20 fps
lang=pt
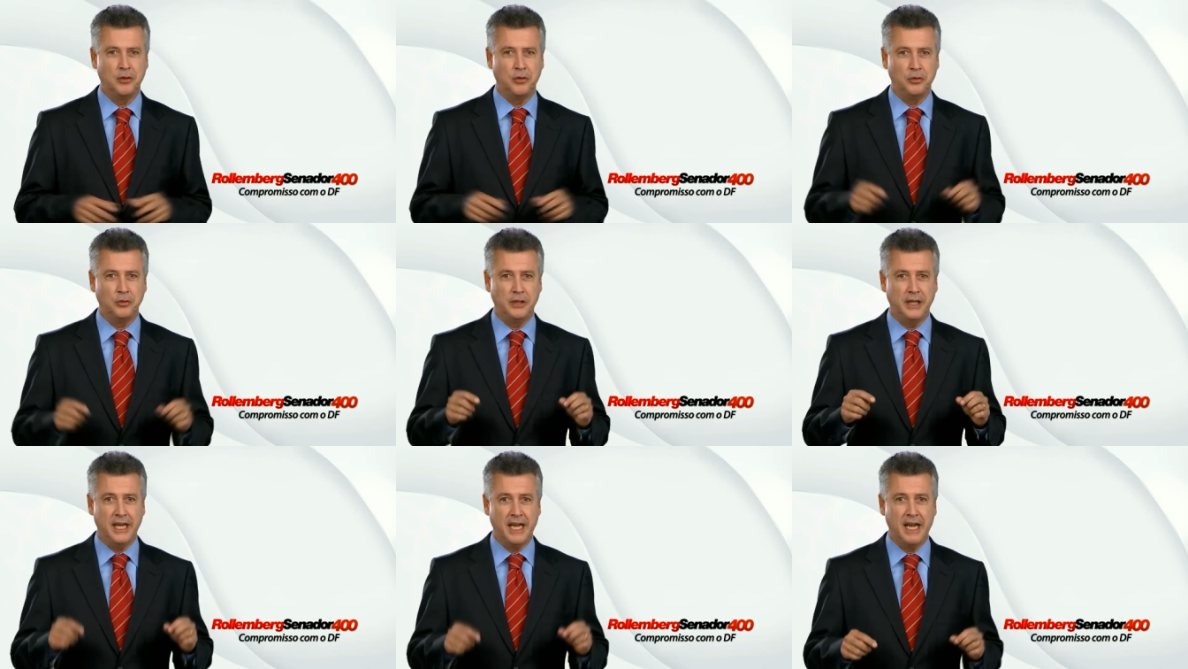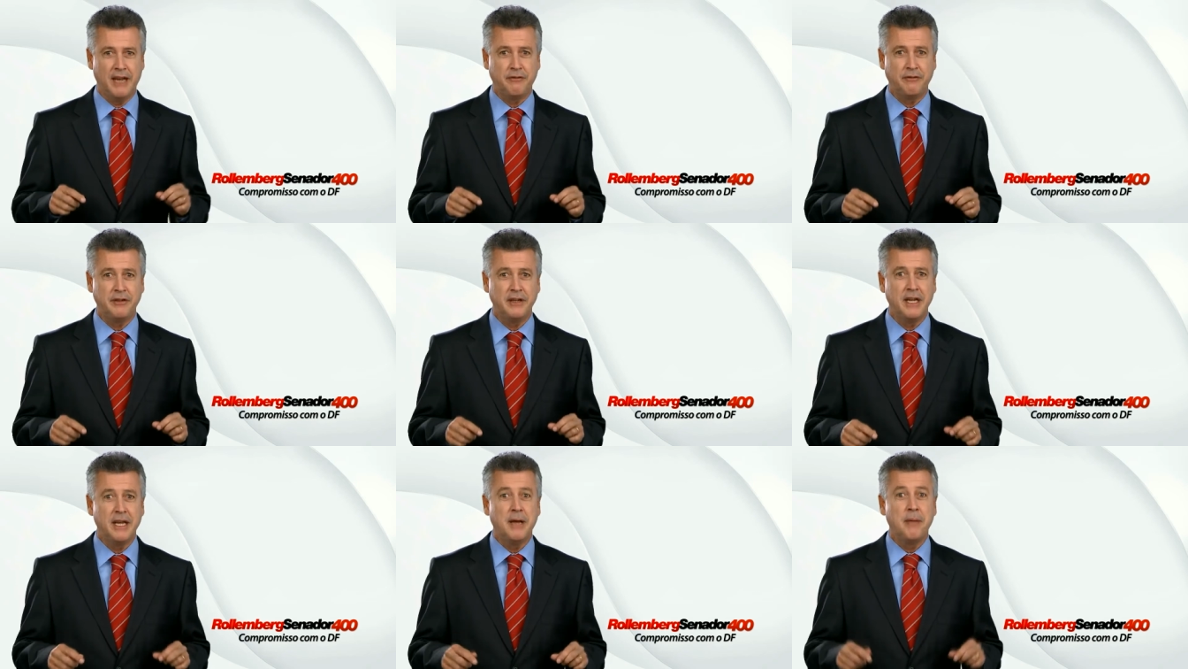O
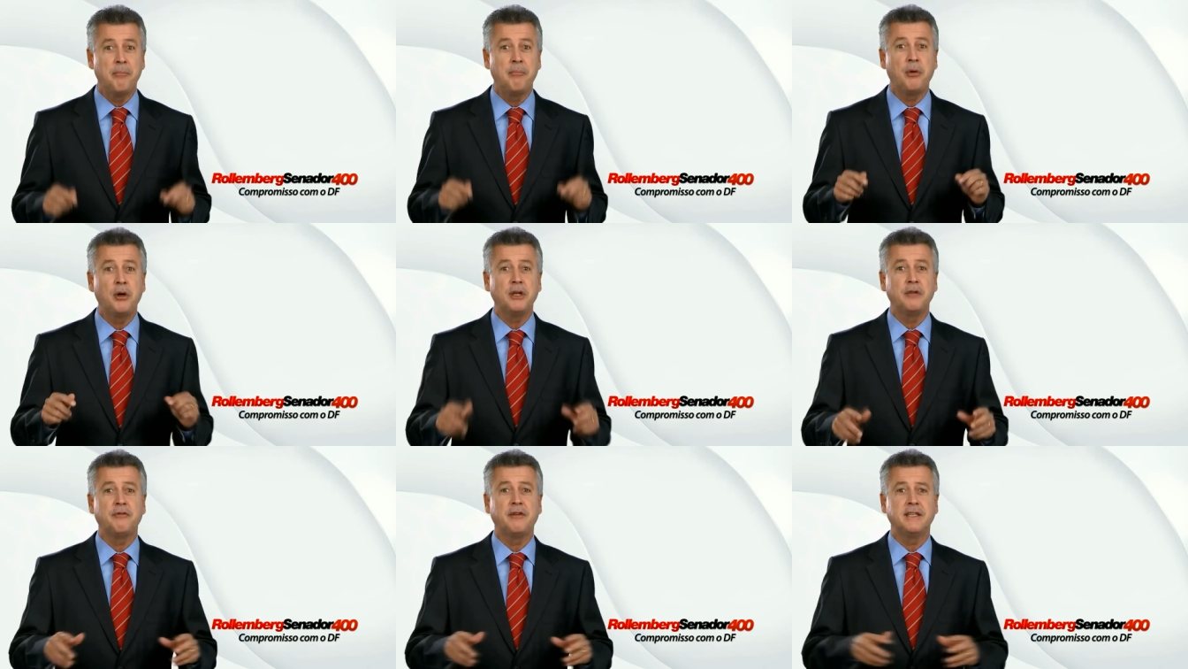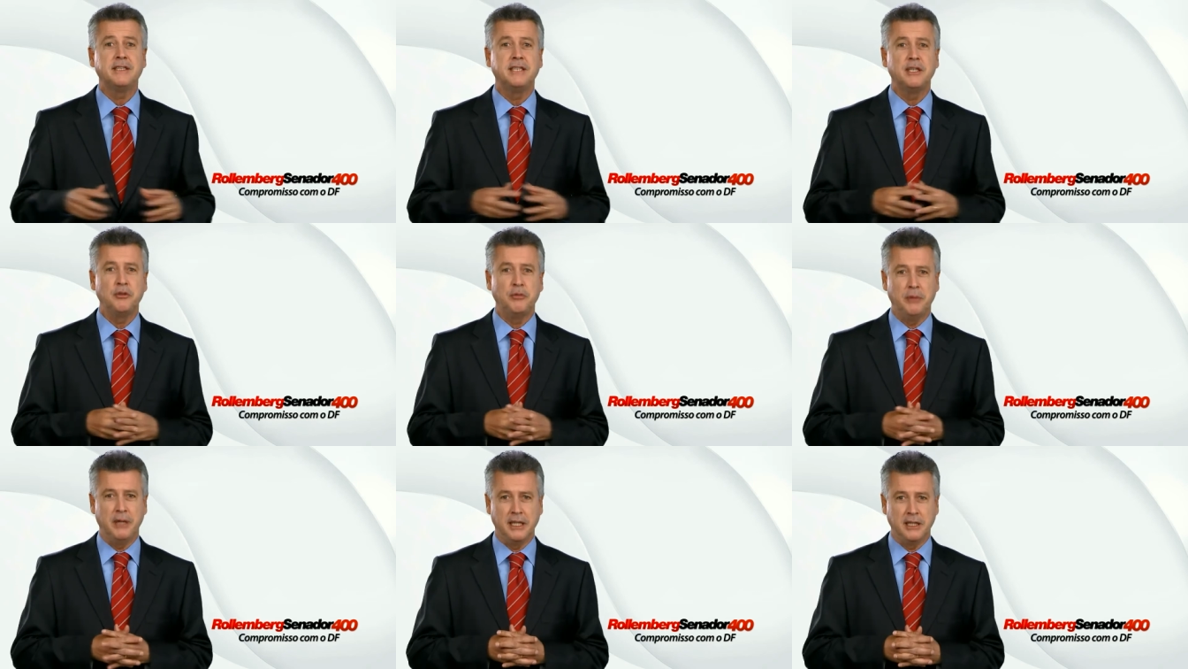DF pode
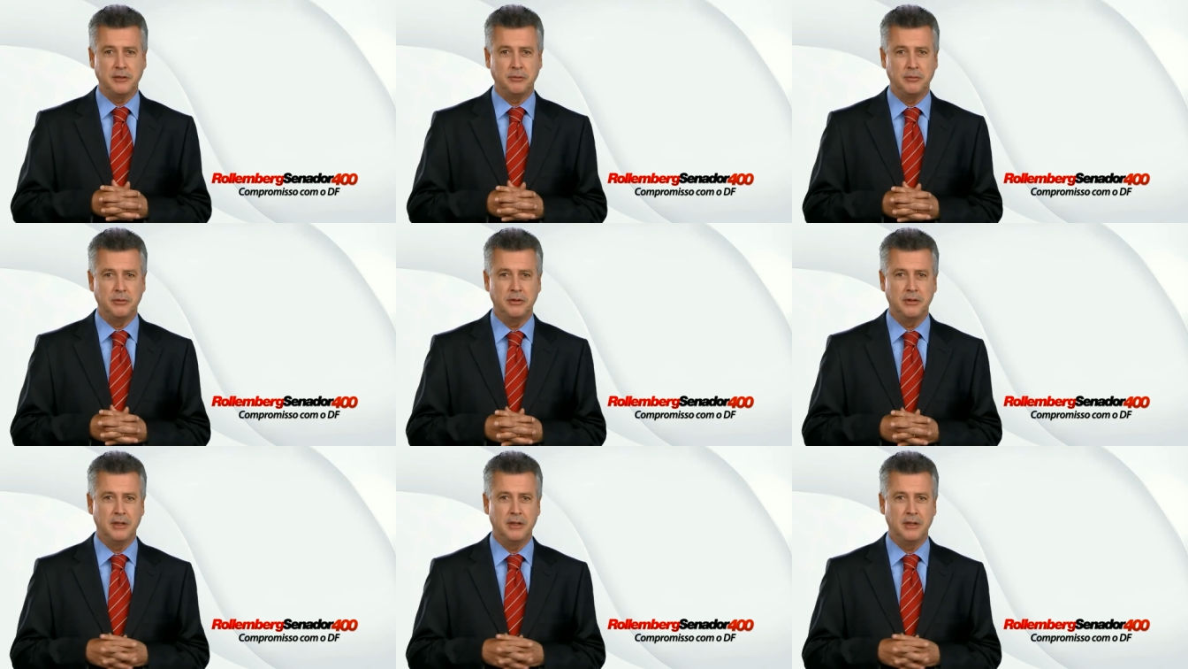fazer o mesmo.